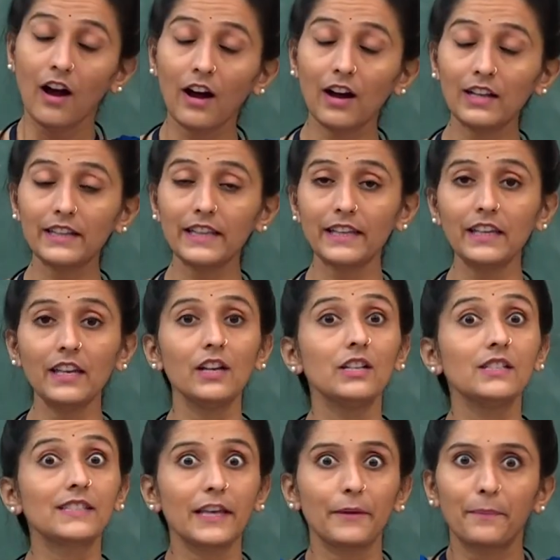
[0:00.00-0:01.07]
हल्दी
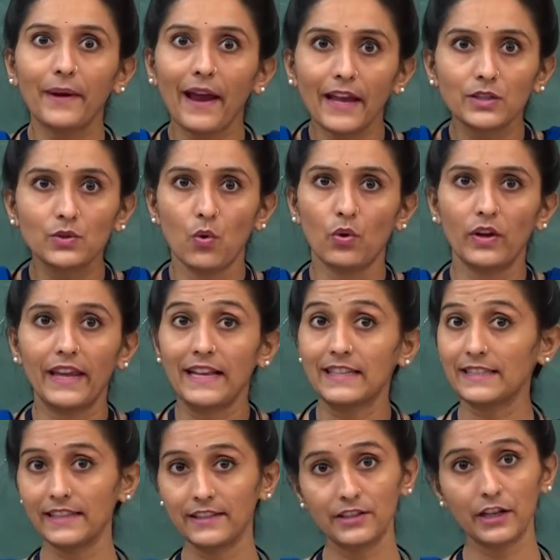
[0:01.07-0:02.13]
सरप्राइज हो गई
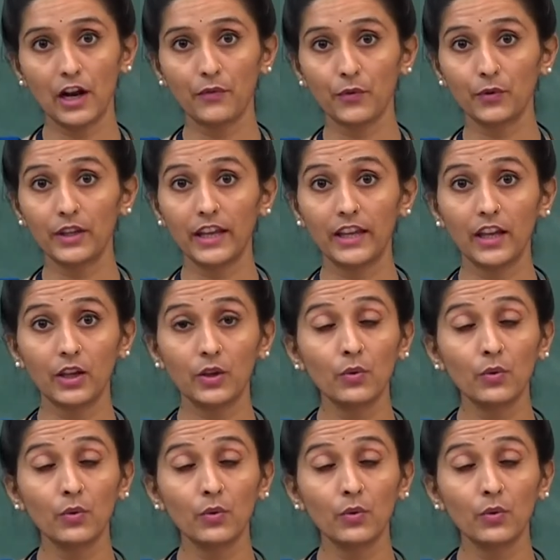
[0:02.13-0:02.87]
ऐसे जिराफ को देखे